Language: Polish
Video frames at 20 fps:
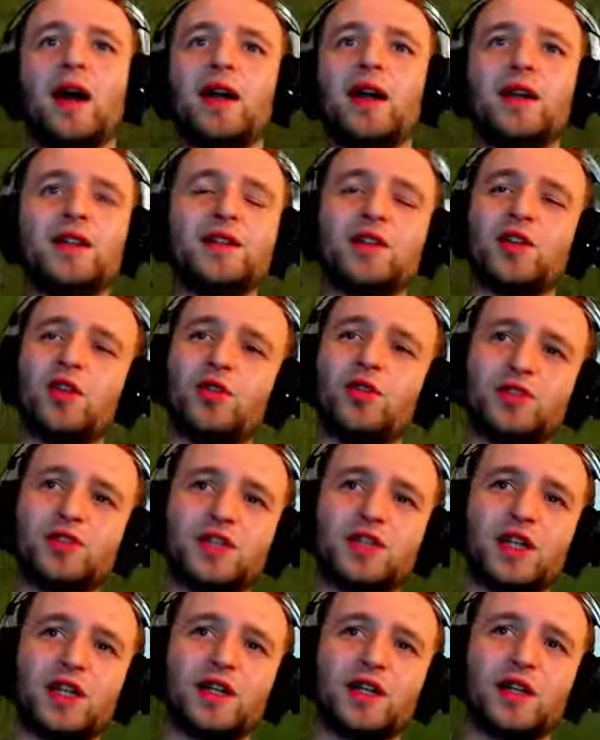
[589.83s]
ale nie
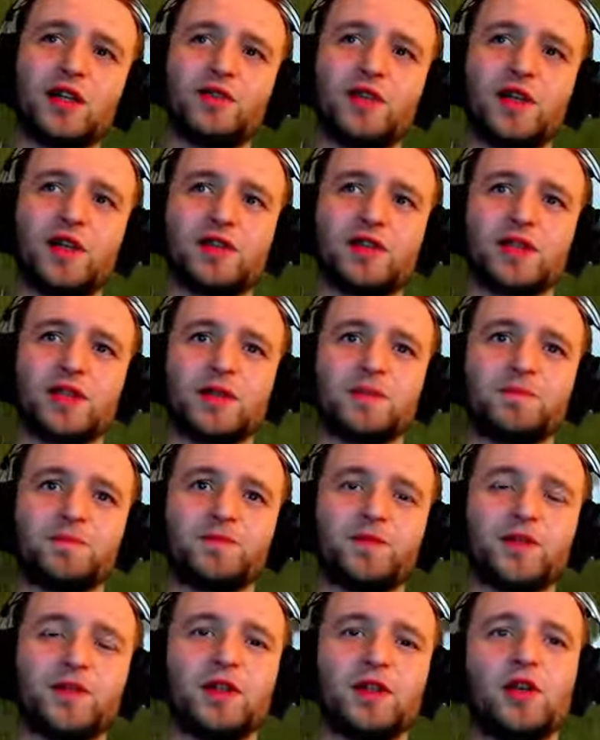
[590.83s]
chodzi tak jak wiecie.
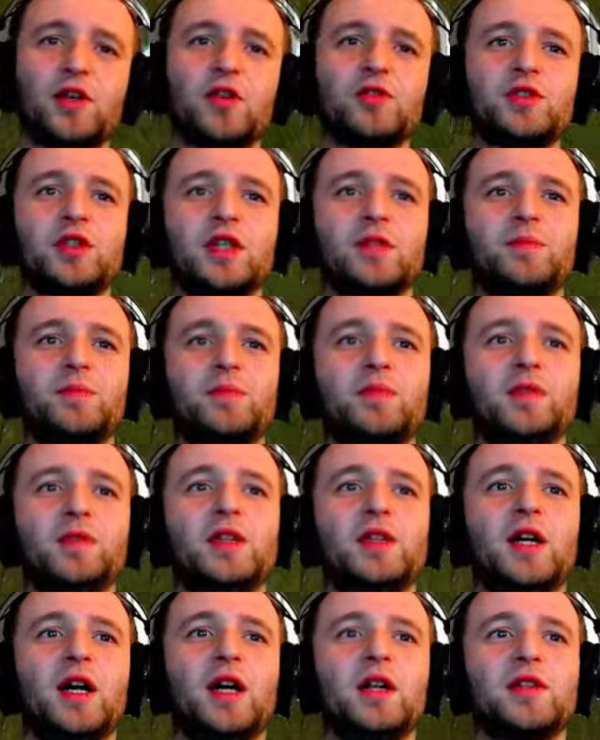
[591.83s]
Nie chodzi tak
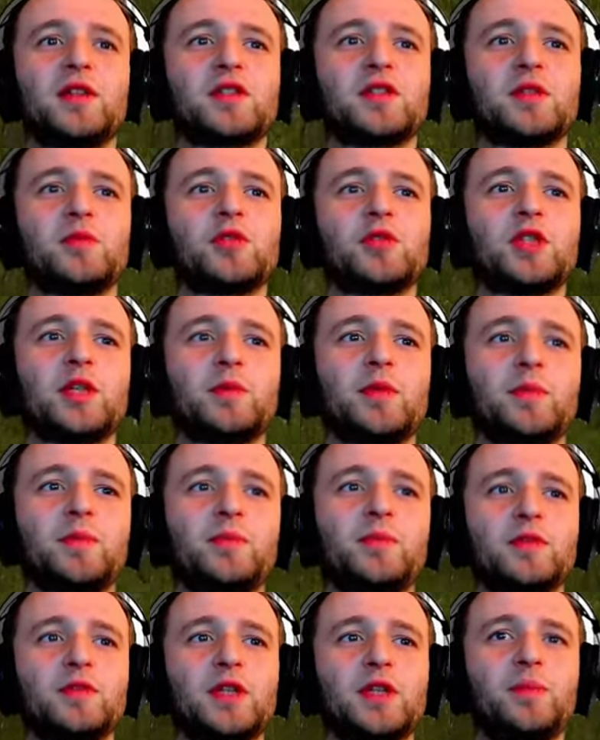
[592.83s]
idealnie, że można by
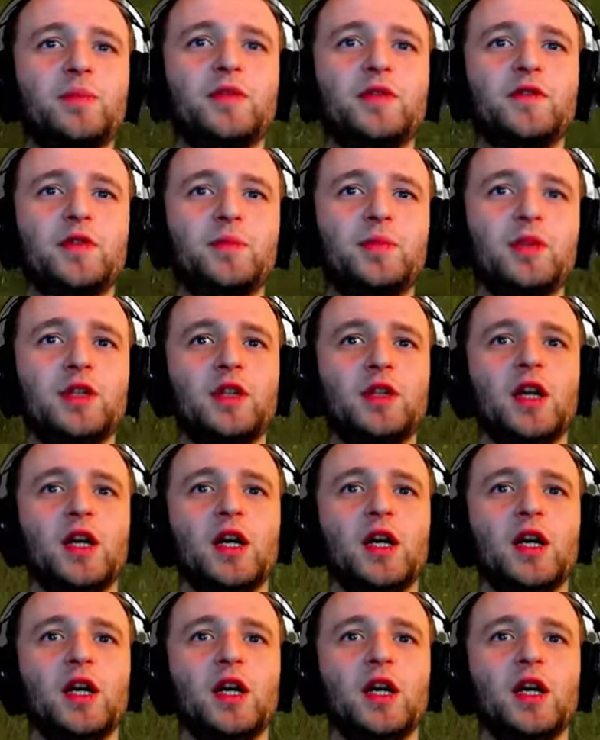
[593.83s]
na PvP